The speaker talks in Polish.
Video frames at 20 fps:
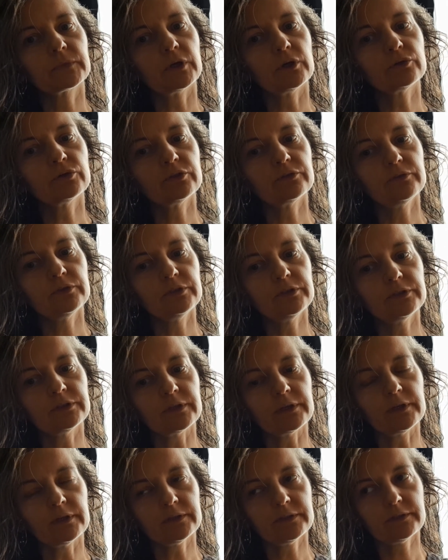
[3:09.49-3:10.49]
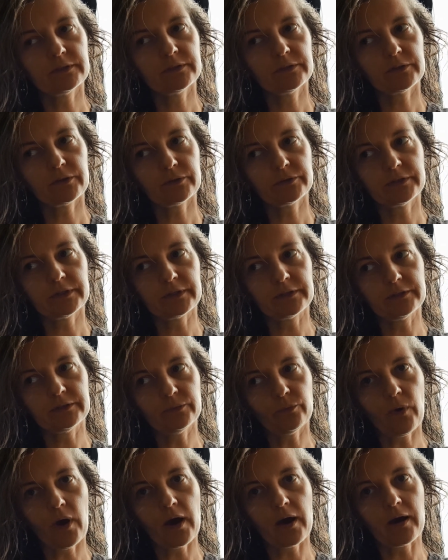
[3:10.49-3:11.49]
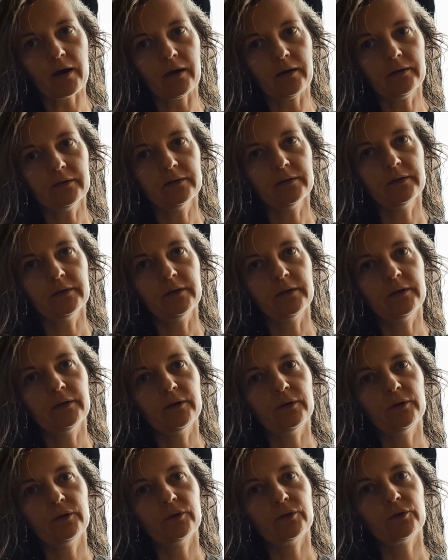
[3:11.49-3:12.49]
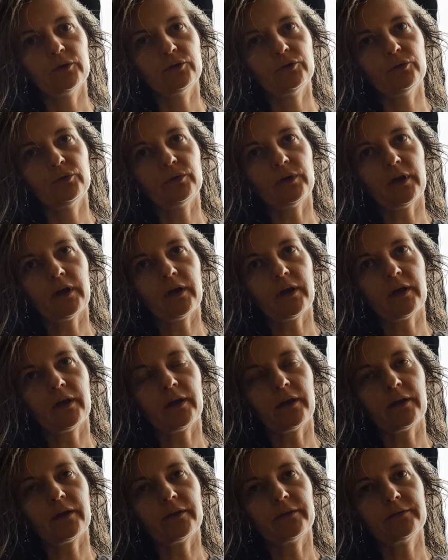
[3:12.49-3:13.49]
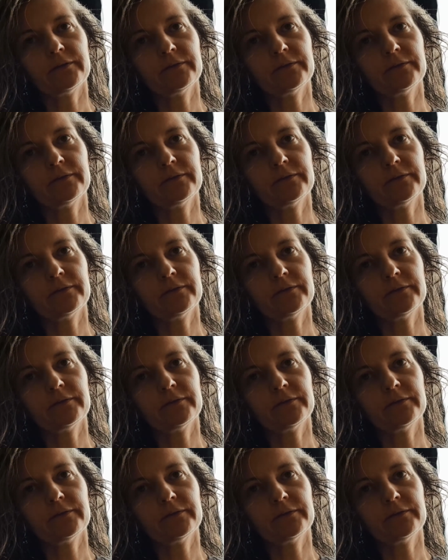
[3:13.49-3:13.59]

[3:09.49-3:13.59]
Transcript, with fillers: Oczywiście jest rodzaj zła, które